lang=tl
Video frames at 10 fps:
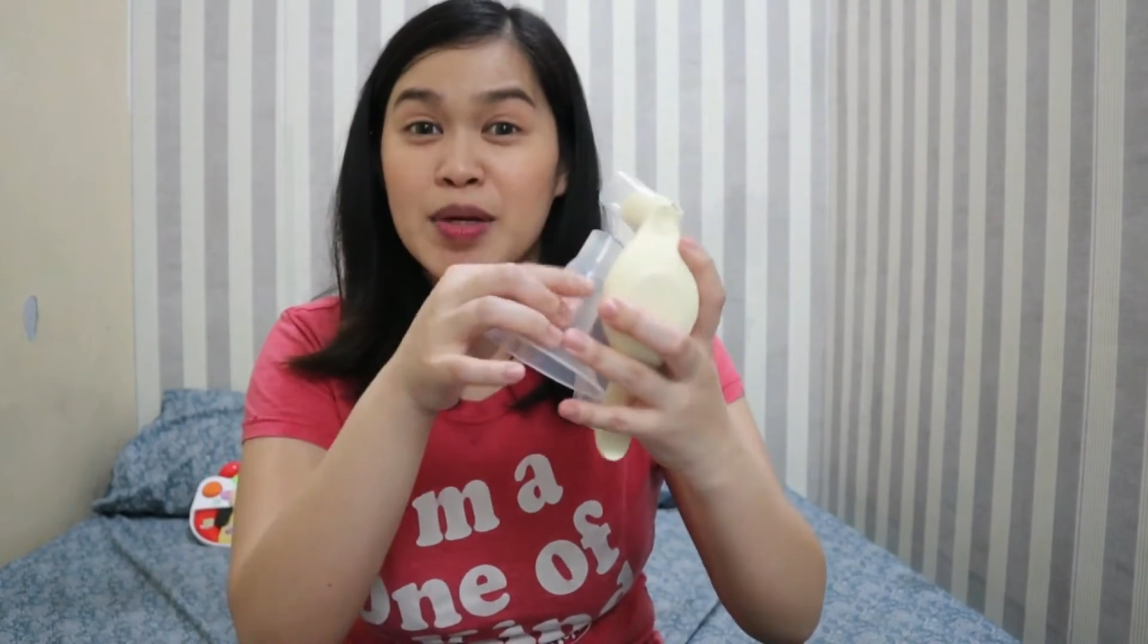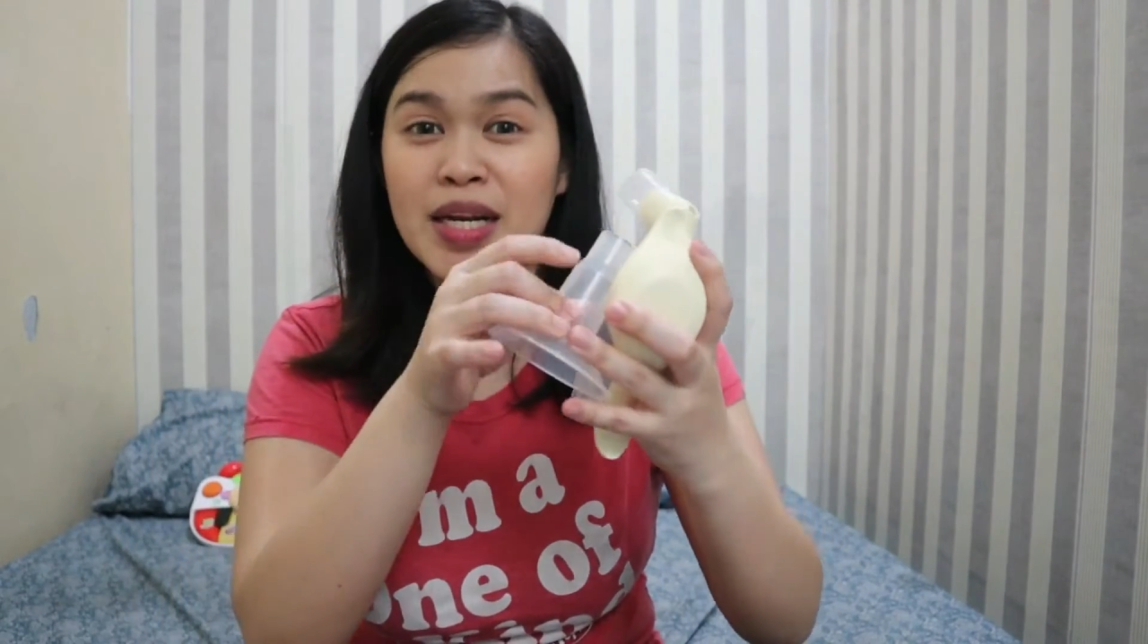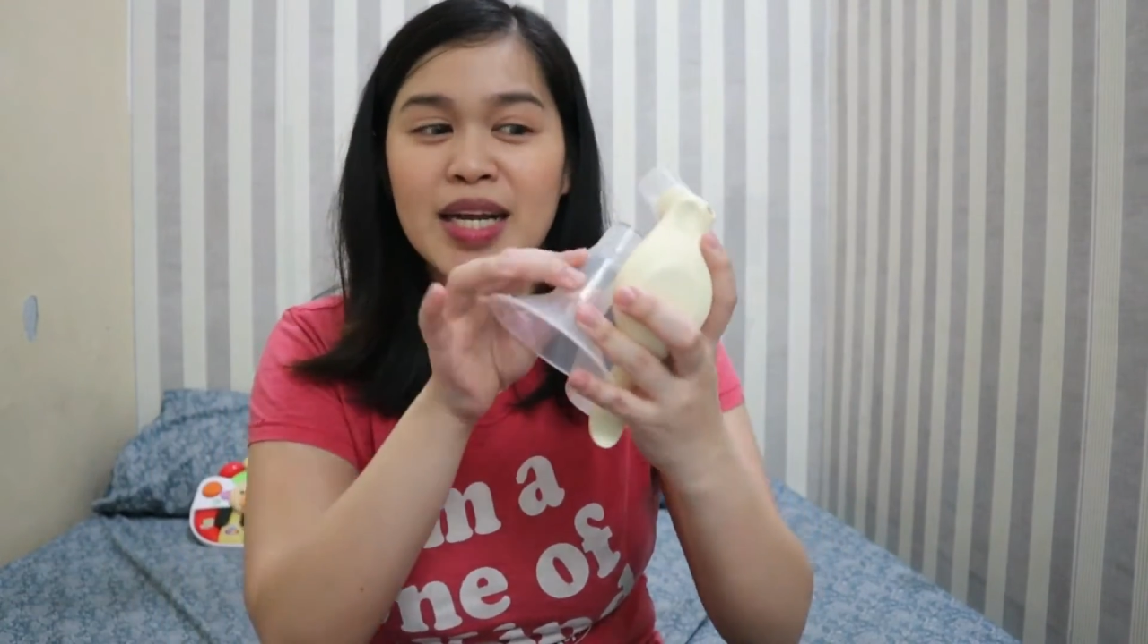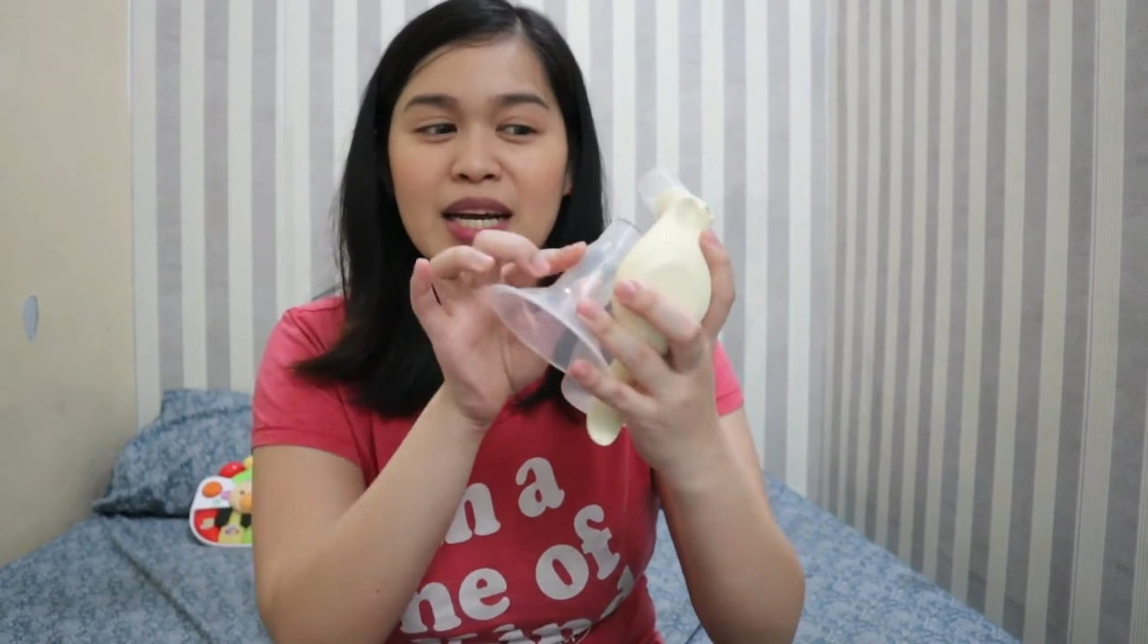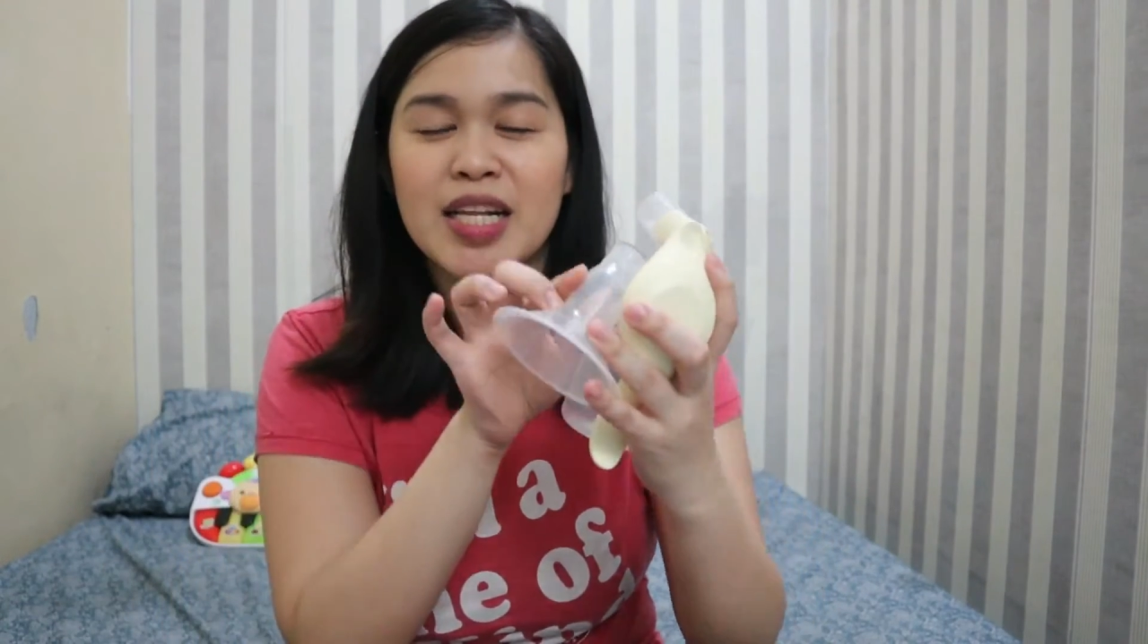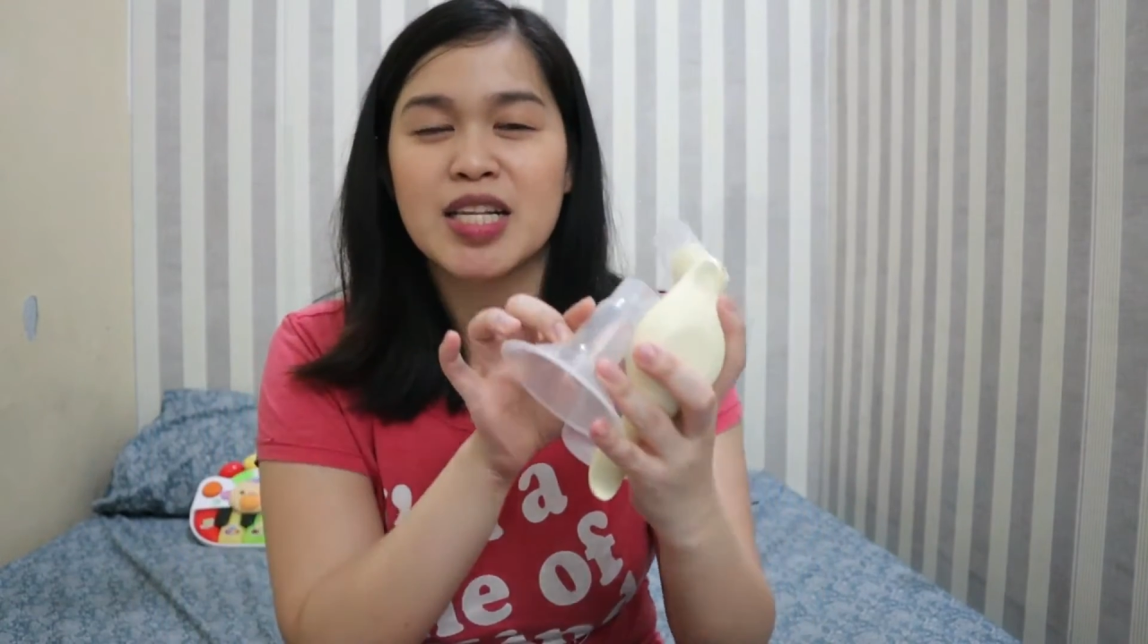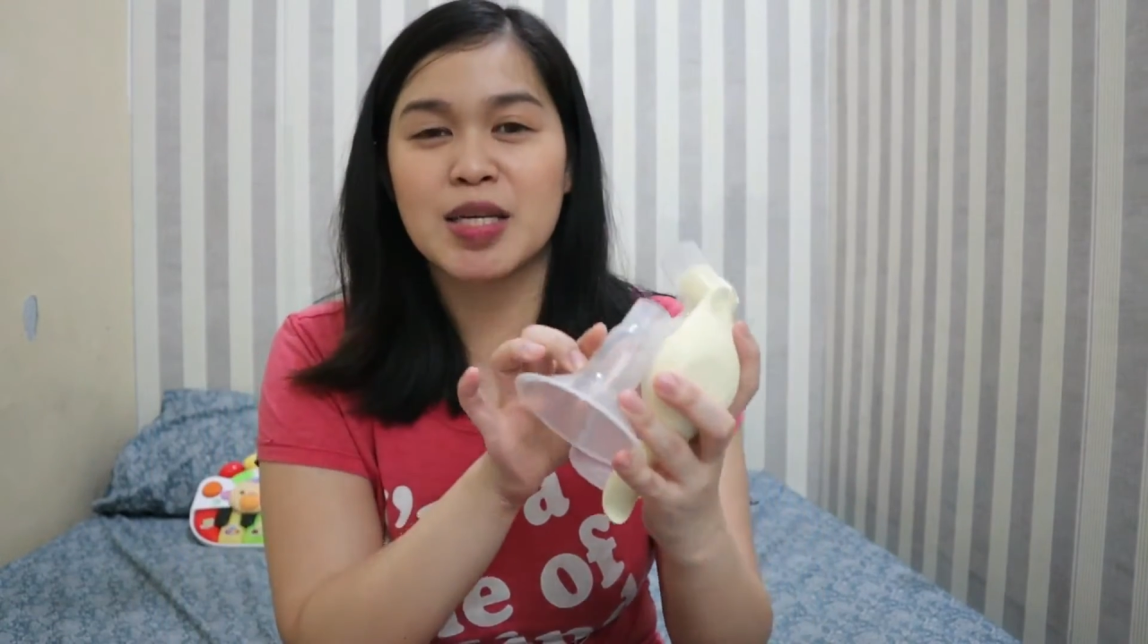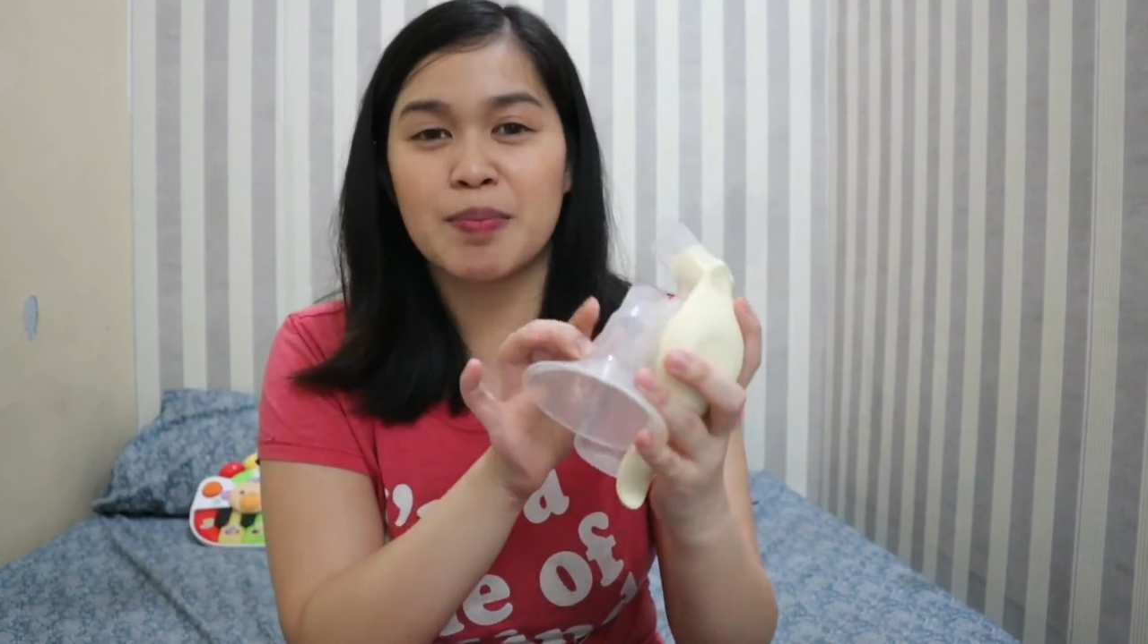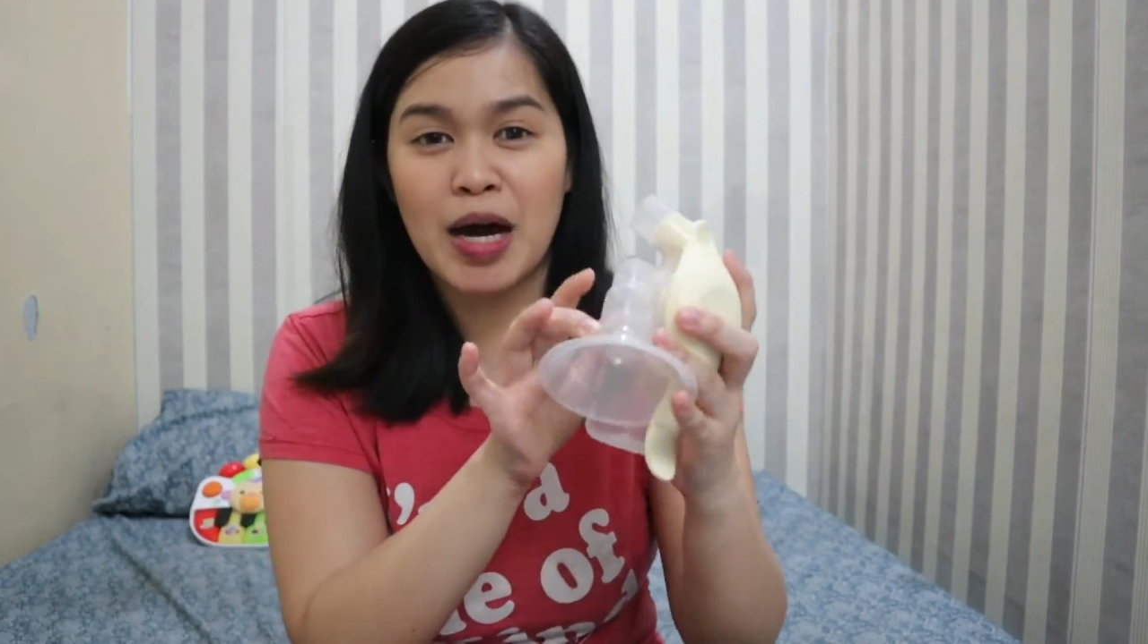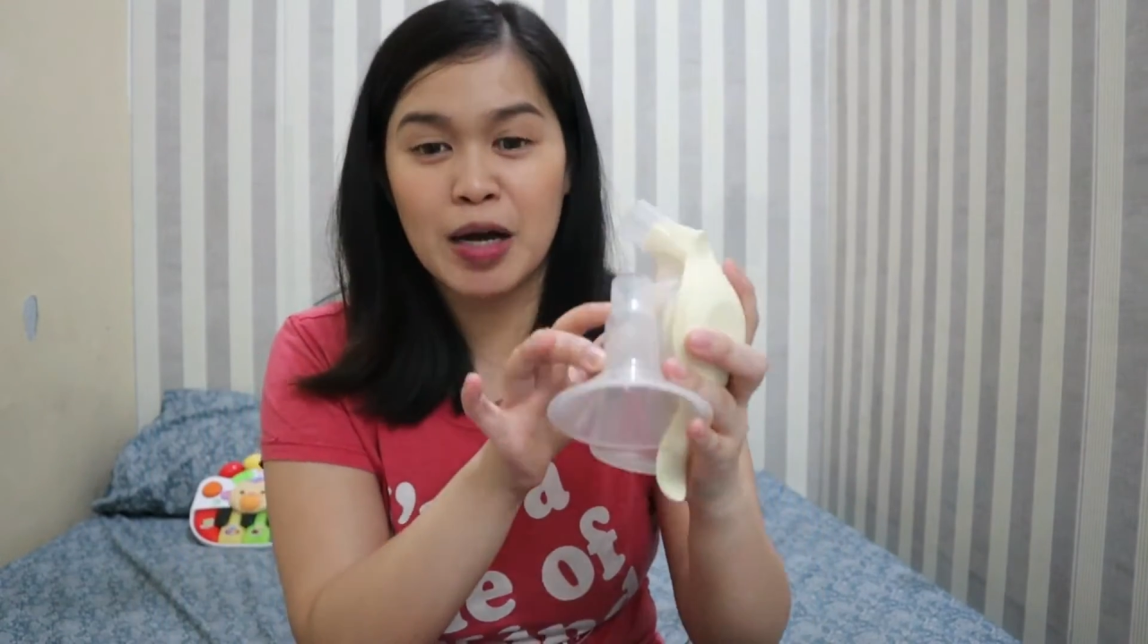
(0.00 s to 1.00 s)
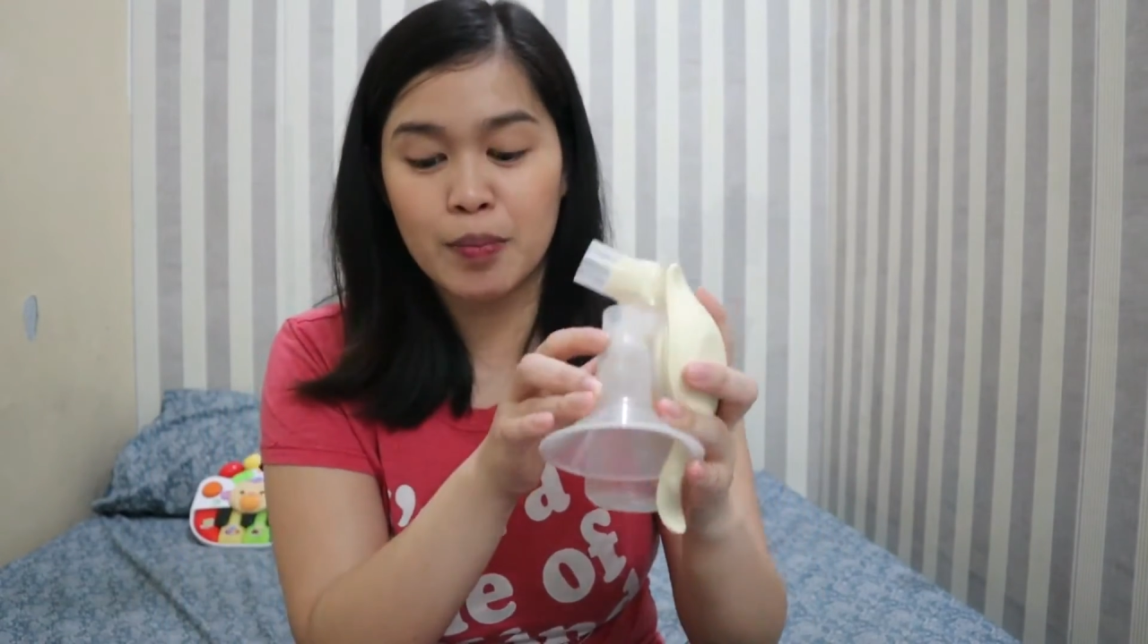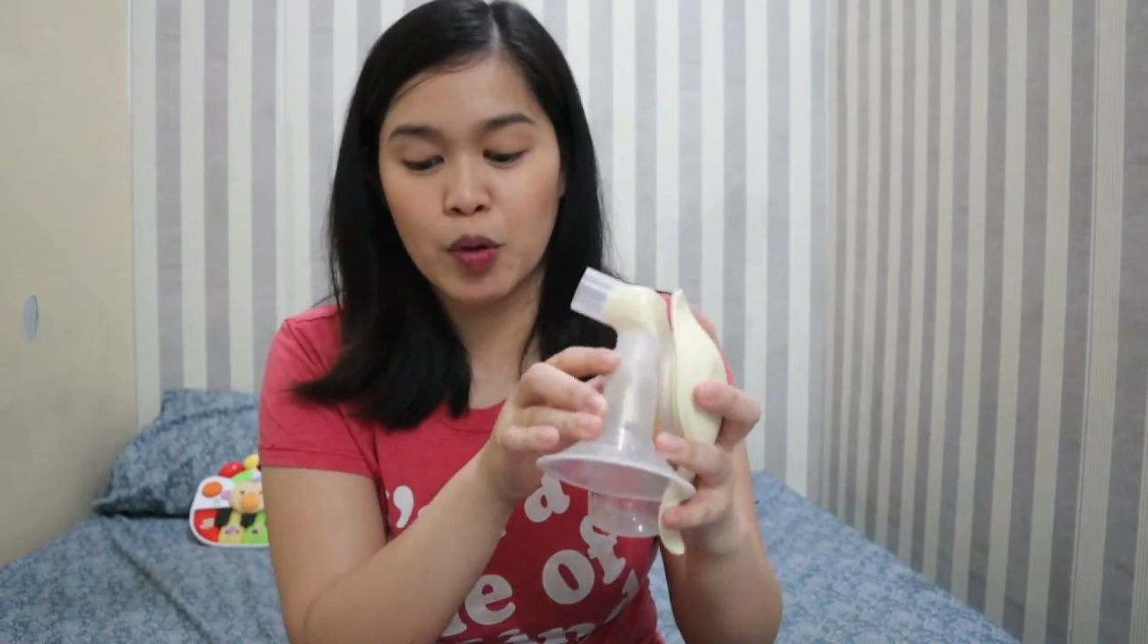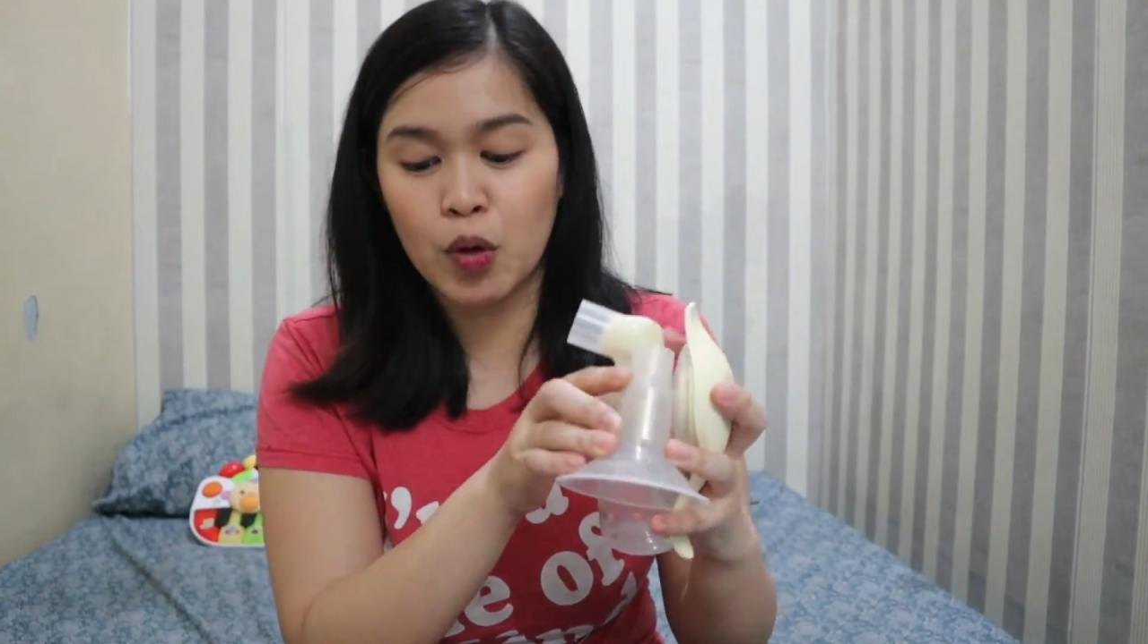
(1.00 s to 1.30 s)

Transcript: mo lang na ganyan sa bag